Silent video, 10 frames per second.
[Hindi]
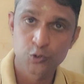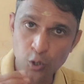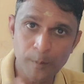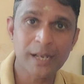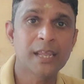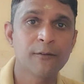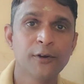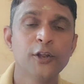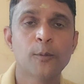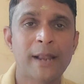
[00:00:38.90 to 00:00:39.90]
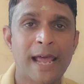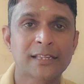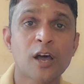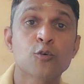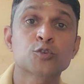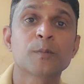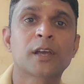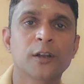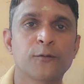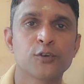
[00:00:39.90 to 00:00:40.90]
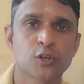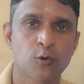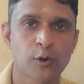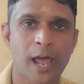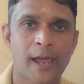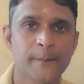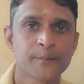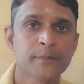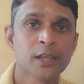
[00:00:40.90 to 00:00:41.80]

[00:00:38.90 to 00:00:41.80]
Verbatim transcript: जो मैंने ये वीडियो बनाया था उसमें कन्फ्यूजन हो रहा है